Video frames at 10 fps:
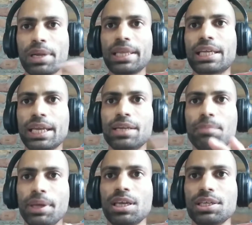ब्लैक
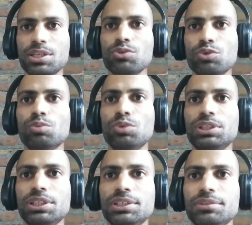हेड ऐसा उसको
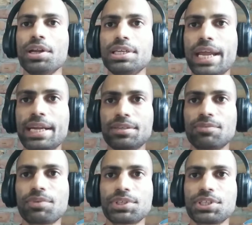बोलते हैं
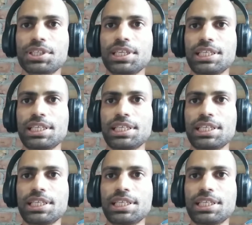नाइनटीन परसेंट